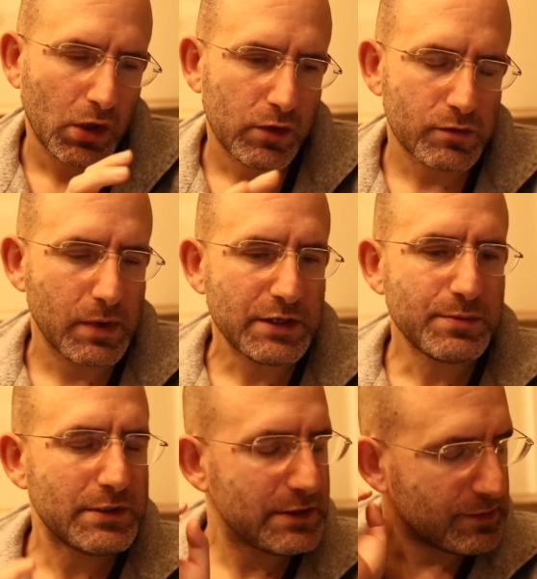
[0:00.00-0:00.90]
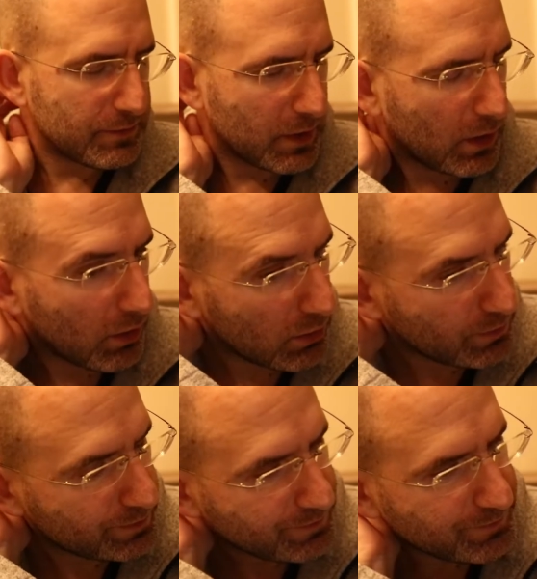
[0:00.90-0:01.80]
Zum Beispiel diese Frau,
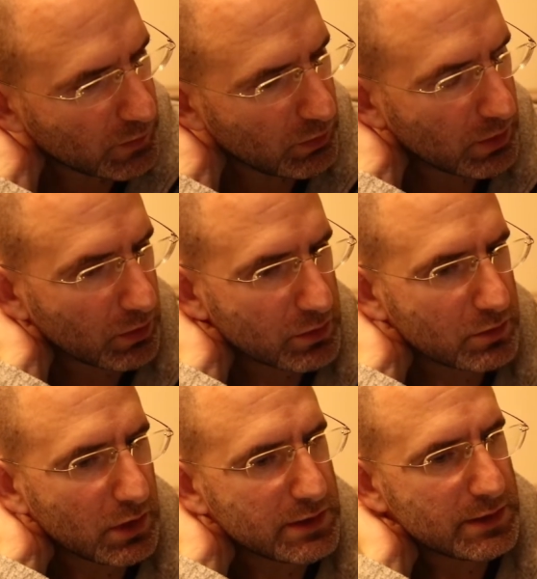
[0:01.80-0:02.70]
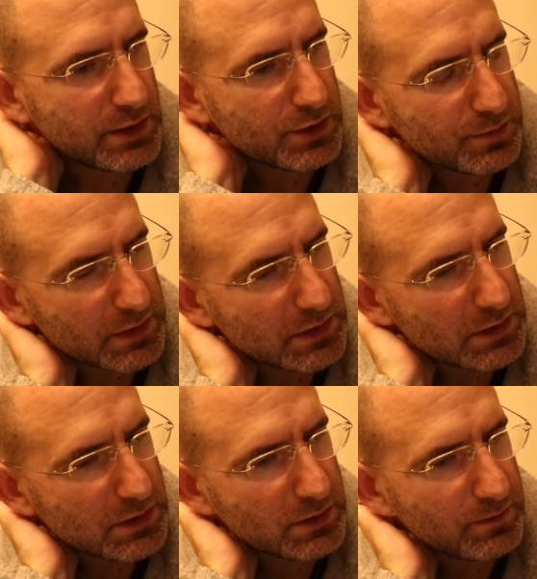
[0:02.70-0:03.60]
die über Non-Dualität
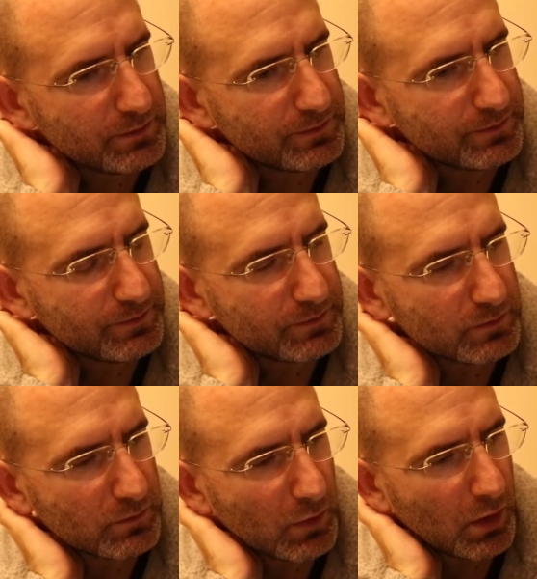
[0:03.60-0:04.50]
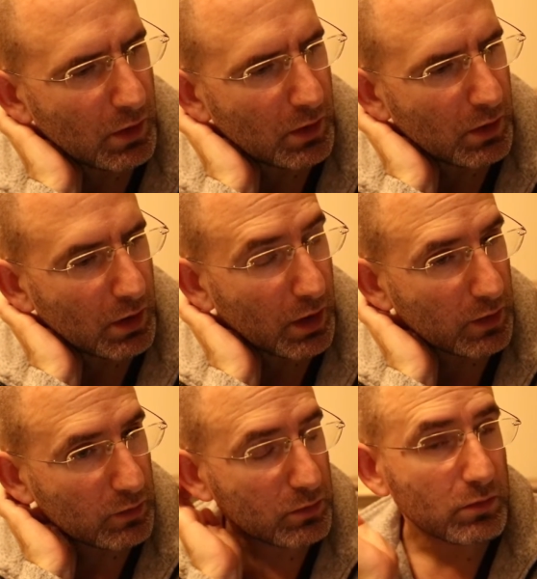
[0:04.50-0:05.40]
spricht,
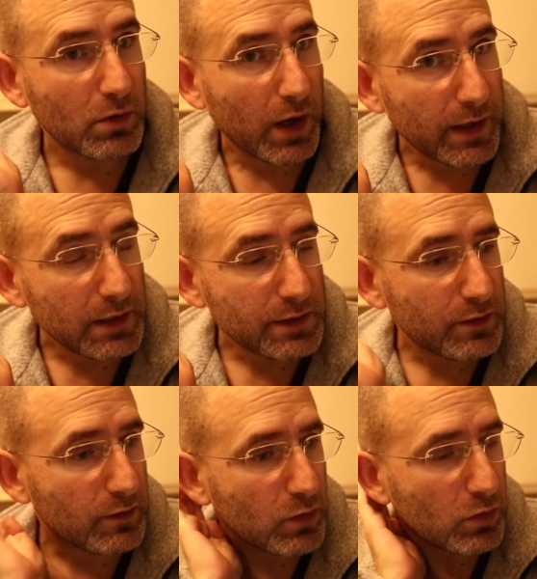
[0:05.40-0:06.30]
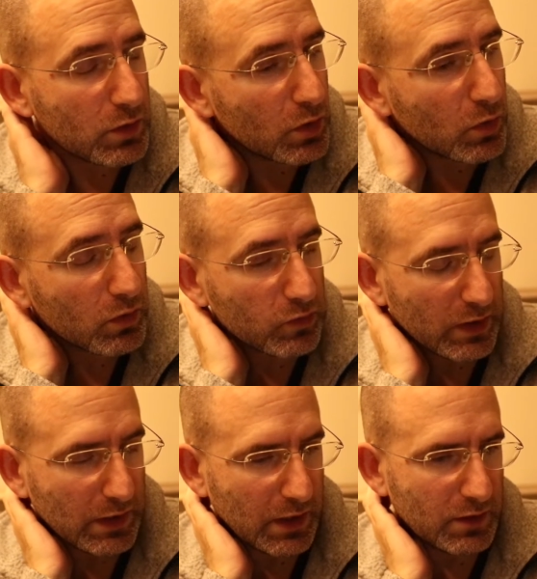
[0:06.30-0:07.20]
also eigentlich das, die höchste
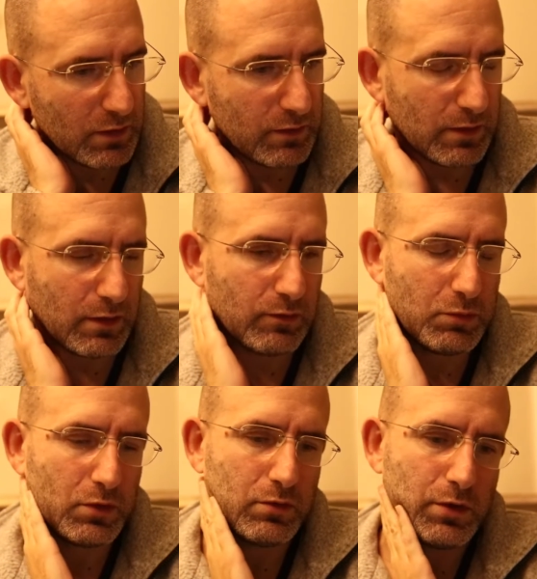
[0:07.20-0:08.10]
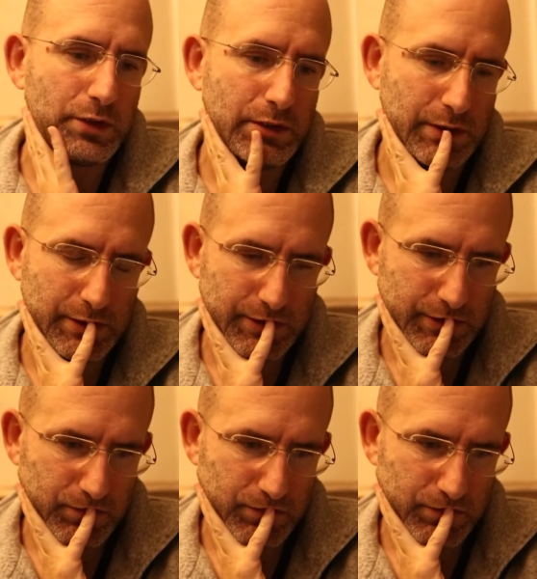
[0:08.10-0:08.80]
Erkenntnis in der Spiritualität,